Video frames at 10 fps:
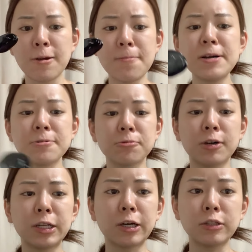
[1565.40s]
アマゾンと
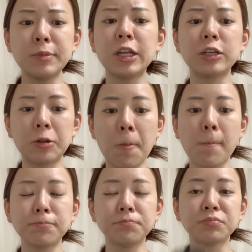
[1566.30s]
かで買ってみたんだ
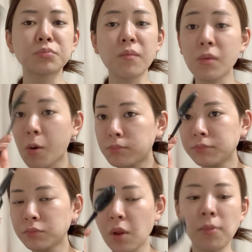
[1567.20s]

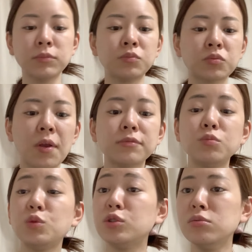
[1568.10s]
けど
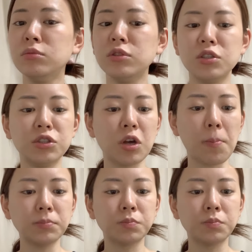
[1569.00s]
全然違う